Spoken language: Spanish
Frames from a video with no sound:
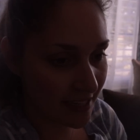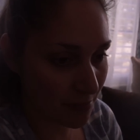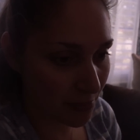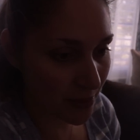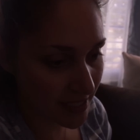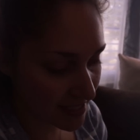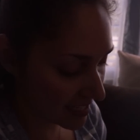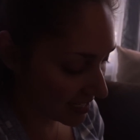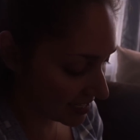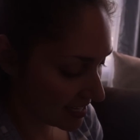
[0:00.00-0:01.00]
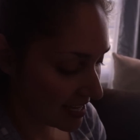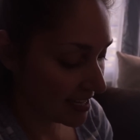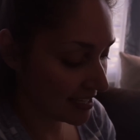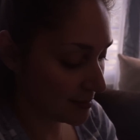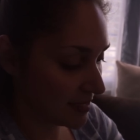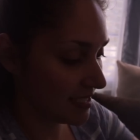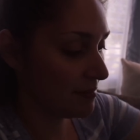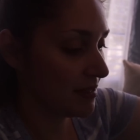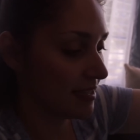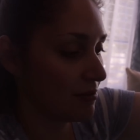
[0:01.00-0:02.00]
tiene puesta y
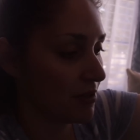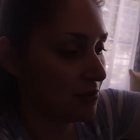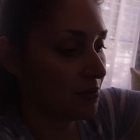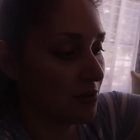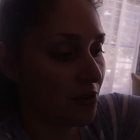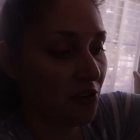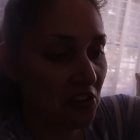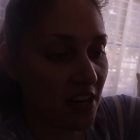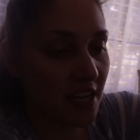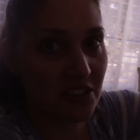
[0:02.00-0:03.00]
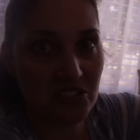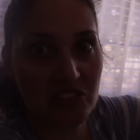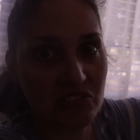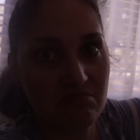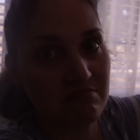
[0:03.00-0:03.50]
especialmente cuando uno corre no,